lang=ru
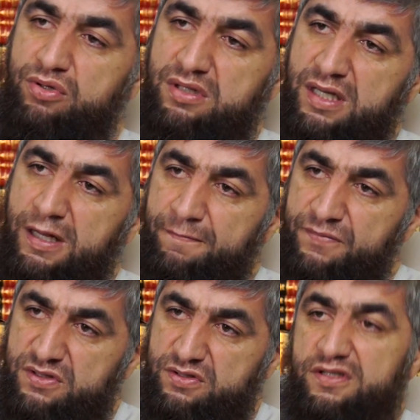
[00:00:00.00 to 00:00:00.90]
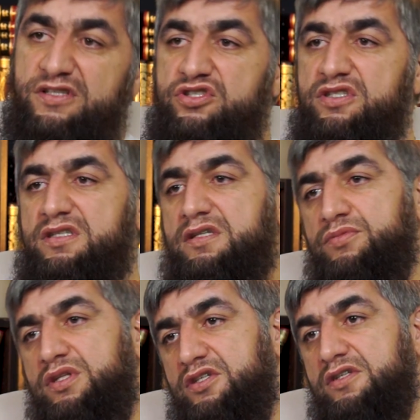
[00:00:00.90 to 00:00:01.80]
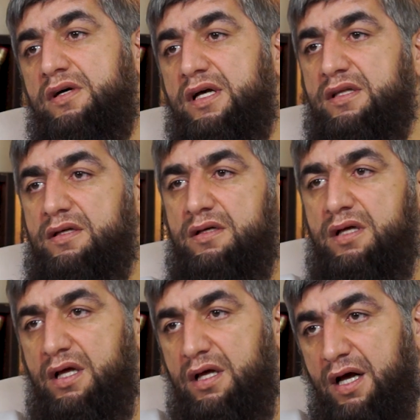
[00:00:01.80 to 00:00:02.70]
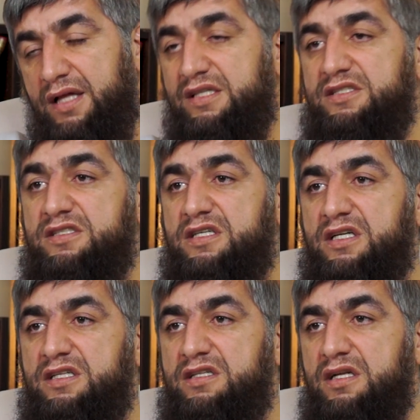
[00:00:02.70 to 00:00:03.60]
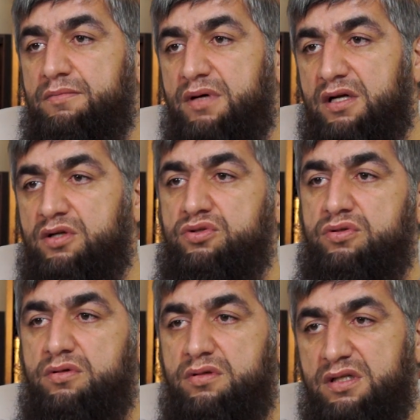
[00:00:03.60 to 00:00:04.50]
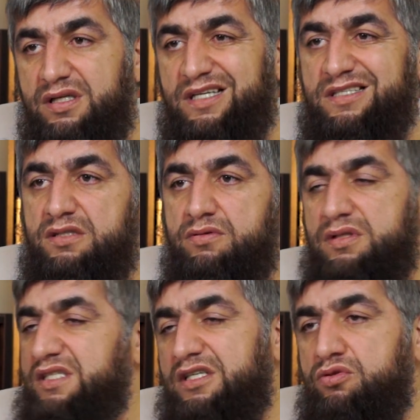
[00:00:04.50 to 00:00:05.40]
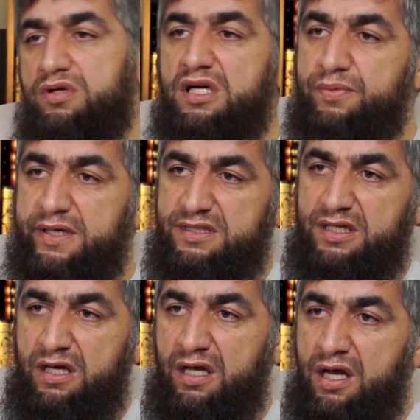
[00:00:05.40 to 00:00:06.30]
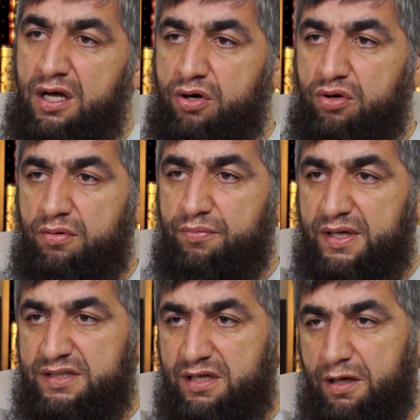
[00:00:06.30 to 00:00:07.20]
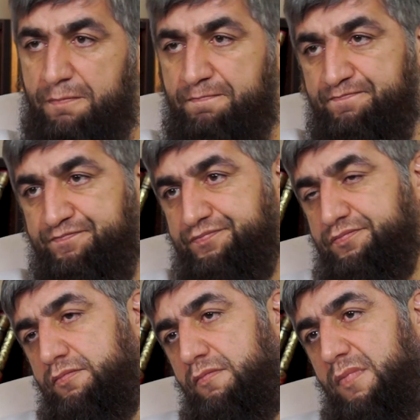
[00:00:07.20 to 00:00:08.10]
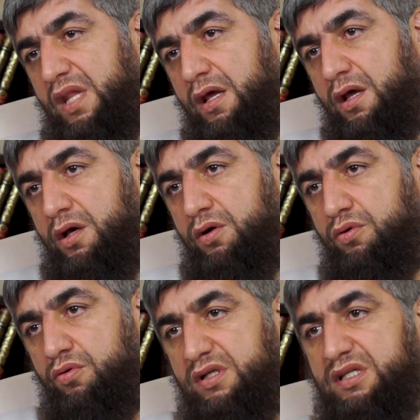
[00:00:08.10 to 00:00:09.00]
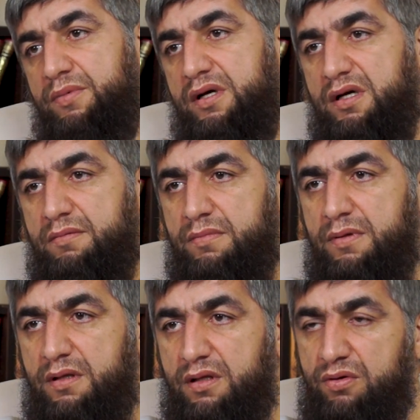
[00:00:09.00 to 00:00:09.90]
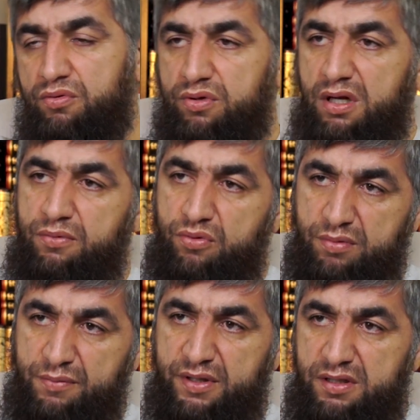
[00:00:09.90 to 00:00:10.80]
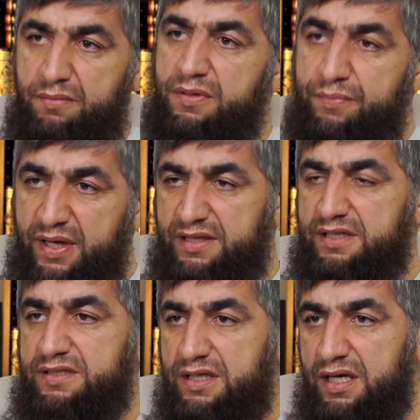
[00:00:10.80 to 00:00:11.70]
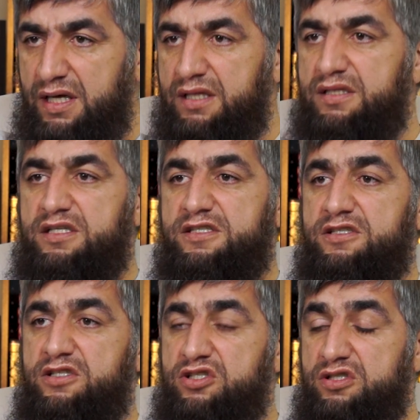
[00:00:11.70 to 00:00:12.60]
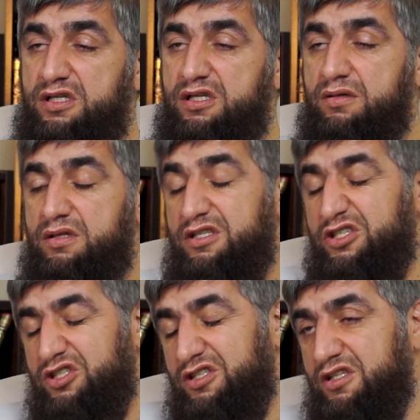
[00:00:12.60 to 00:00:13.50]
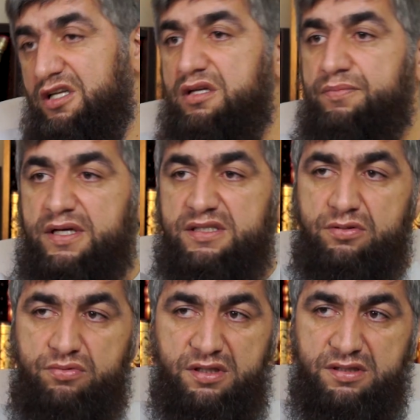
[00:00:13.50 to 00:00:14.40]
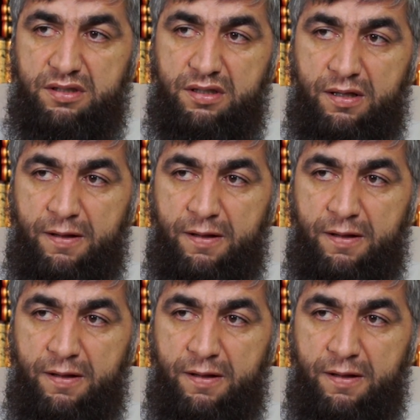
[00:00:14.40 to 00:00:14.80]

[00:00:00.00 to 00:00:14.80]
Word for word: года все дни жизни мы должны от, относиться к родителям хорошо и красиво. У нас нет других праздники, кроме праздника Ураза Байрам, Гураб, Урбан Байрам и пятница еженедельный праздник у нас.